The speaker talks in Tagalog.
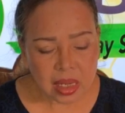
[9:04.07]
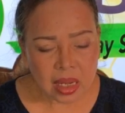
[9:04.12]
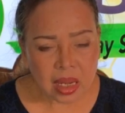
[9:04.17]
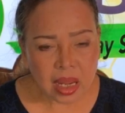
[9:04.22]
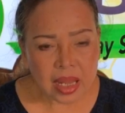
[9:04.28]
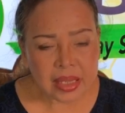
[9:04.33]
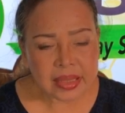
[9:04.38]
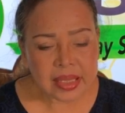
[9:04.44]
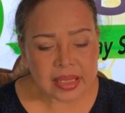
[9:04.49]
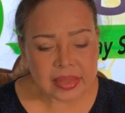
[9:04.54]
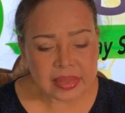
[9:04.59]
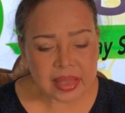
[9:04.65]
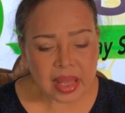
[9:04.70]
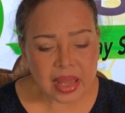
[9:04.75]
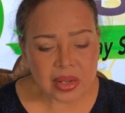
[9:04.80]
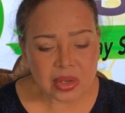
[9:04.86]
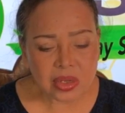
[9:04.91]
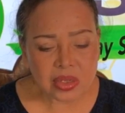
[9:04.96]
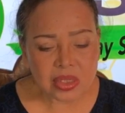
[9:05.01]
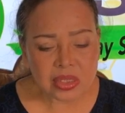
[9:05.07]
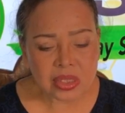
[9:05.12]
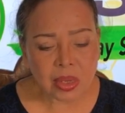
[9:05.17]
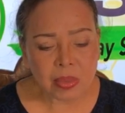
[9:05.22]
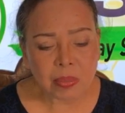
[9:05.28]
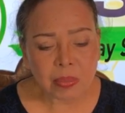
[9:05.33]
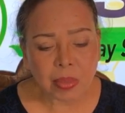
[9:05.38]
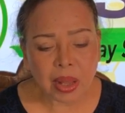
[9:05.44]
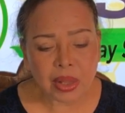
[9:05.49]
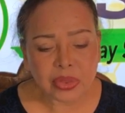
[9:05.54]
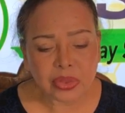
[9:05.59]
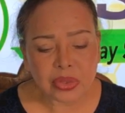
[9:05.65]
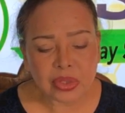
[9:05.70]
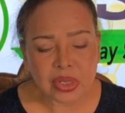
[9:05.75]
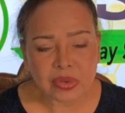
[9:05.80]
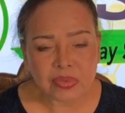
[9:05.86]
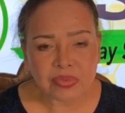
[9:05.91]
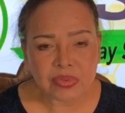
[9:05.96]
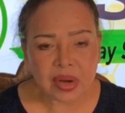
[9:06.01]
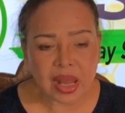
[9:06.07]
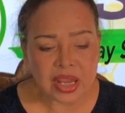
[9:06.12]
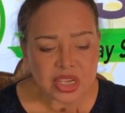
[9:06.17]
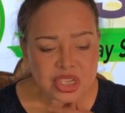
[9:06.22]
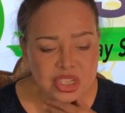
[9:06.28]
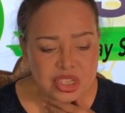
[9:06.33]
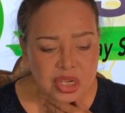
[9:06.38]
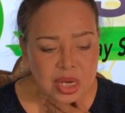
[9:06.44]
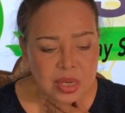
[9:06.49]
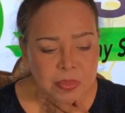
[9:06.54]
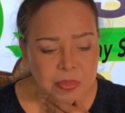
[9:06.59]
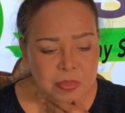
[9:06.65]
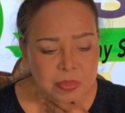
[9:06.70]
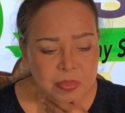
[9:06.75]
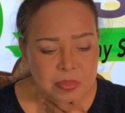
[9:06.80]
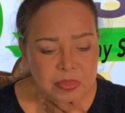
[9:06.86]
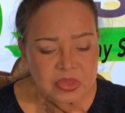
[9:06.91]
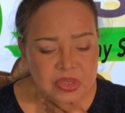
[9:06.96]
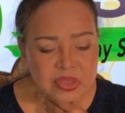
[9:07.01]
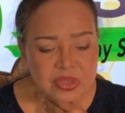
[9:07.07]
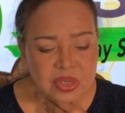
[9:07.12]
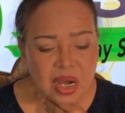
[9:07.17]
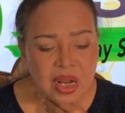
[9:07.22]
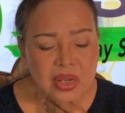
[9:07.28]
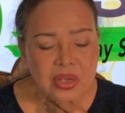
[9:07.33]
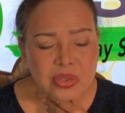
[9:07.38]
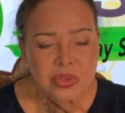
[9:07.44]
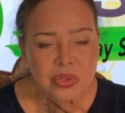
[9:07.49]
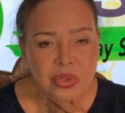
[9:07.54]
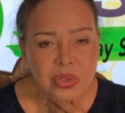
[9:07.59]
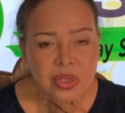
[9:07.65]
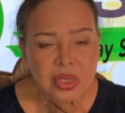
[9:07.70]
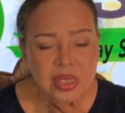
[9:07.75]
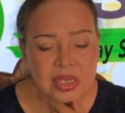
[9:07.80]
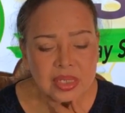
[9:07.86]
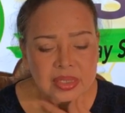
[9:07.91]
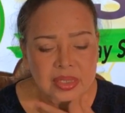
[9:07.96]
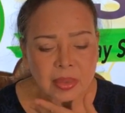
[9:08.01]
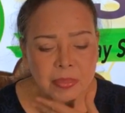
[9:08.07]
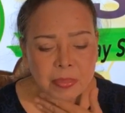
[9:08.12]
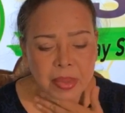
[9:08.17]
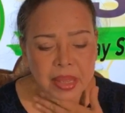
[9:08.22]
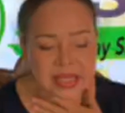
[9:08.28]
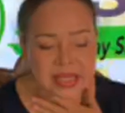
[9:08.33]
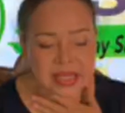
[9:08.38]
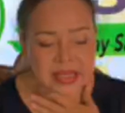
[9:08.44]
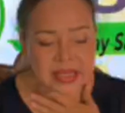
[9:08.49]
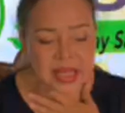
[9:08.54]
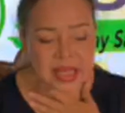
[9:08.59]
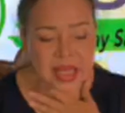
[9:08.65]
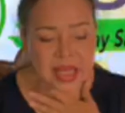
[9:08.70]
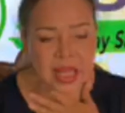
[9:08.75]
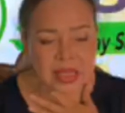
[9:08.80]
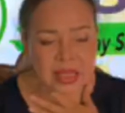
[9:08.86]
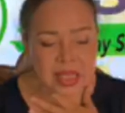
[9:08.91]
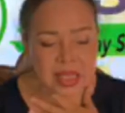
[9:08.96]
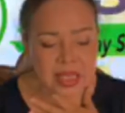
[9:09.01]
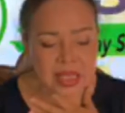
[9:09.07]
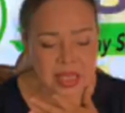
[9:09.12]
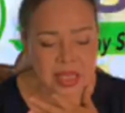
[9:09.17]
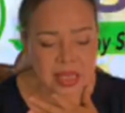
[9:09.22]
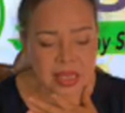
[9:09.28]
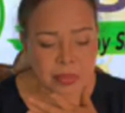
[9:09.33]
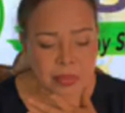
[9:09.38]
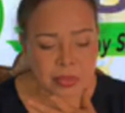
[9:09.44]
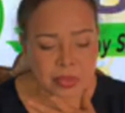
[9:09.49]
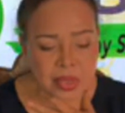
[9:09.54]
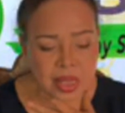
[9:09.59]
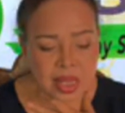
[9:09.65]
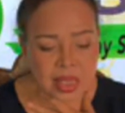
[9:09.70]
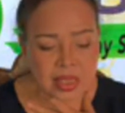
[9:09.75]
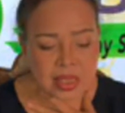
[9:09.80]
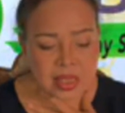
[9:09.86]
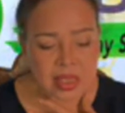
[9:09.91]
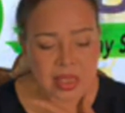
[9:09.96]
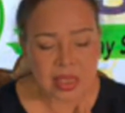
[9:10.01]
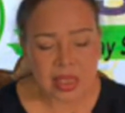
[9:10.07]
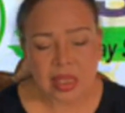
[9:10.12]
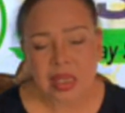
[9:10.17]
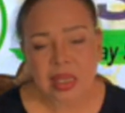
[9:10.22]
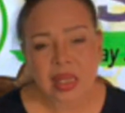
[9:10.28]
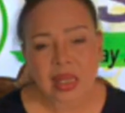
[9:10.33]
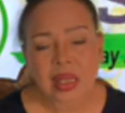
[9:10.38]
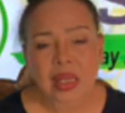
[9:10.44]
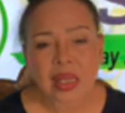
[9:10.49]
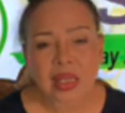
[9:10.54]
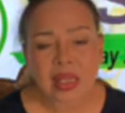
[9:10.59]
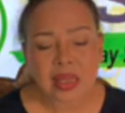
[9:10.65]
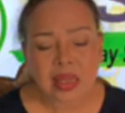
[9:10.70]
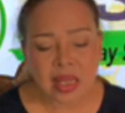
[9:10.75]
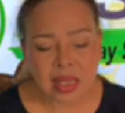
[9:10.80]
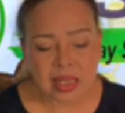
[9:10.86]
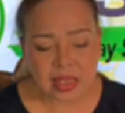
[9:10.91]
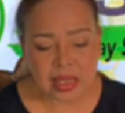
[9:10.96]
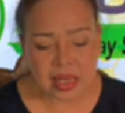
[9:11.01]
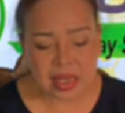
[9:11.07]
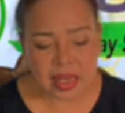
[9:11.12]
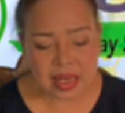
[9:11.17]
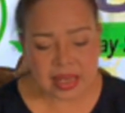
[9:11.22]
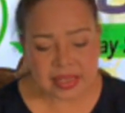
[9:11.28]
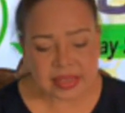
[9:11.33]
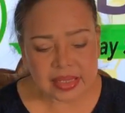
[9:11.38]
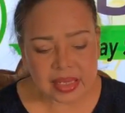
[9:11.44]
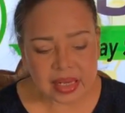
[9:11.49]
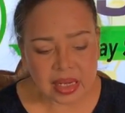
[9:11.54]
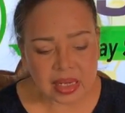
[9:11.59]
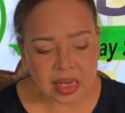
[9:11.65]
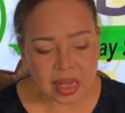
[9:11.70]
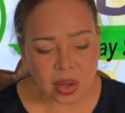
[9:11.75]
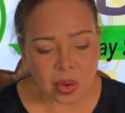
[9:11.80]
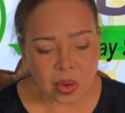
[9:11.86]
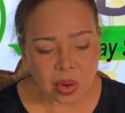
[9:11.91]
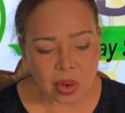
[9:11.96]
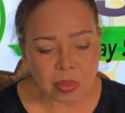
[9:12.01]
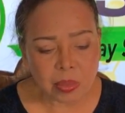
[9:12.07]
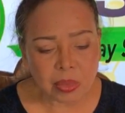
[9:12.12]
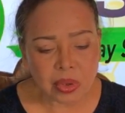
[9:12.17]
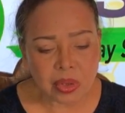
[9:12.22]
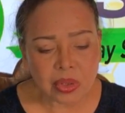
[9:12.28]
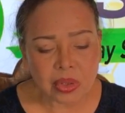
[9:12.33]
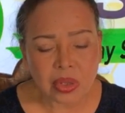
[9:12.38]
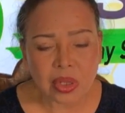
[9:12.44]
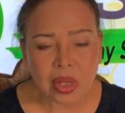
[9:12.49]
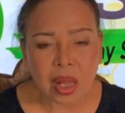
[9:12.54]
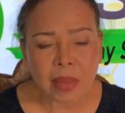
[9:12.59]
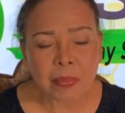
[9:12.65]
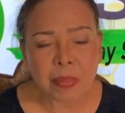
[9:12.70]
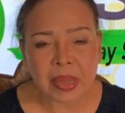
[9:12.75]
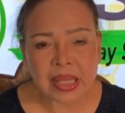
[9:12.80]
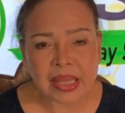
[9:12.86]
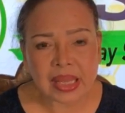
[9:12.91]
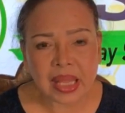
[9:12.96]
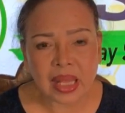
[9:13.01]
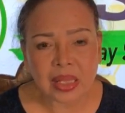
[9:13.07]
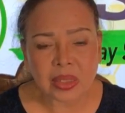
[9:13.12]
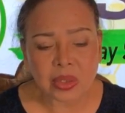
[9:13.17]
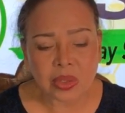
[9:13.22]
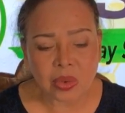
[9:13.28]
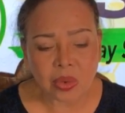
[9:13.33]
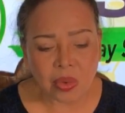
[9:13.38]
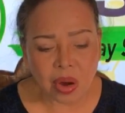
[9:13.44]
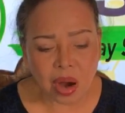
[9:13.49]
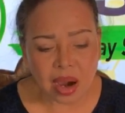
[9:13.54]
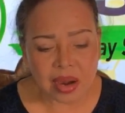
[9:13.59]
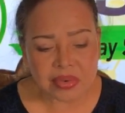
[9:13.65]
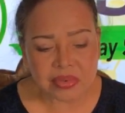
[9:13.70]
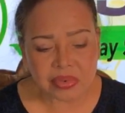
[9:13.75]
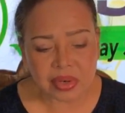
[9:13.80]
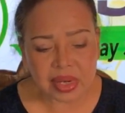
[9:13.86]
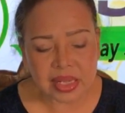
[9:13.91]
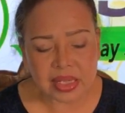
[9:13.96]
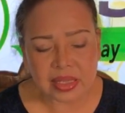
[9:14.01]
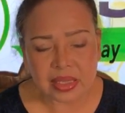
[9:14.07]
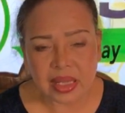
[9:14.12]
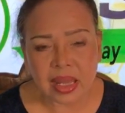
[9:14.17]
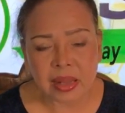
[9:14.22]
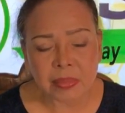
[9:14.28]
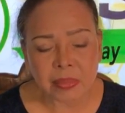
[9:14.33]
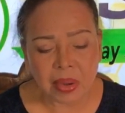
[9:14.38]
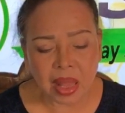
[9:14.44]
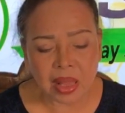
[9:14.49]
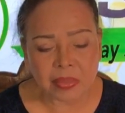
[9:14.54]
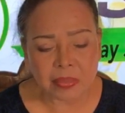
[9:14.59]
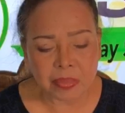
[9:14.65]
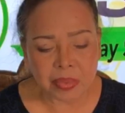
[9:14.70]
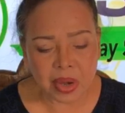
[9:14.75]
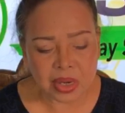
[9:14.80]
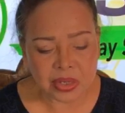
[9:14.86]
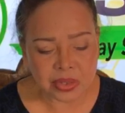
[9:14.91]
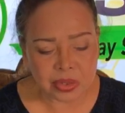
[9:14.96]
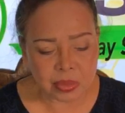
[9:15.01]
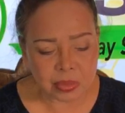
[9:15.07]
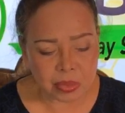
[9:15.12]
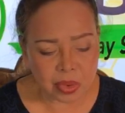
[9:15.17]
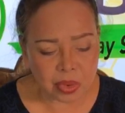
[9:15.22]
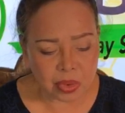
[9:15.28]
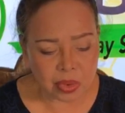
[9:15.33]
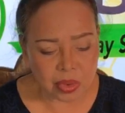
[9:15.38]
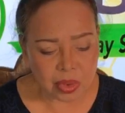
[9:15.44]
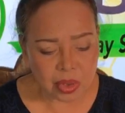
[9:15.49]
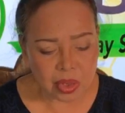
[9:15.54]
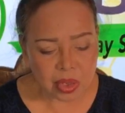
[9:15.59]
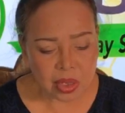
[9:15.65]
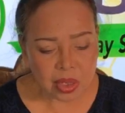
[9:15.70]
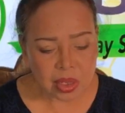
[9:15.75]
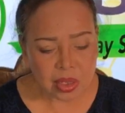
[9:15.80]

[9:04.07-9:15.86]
Ang ating thyroid siyang butterfly shape structure sa base ng ating lalamunan. Nagre-release sila ng hormone, apektado yung heart rate and blood pressure mo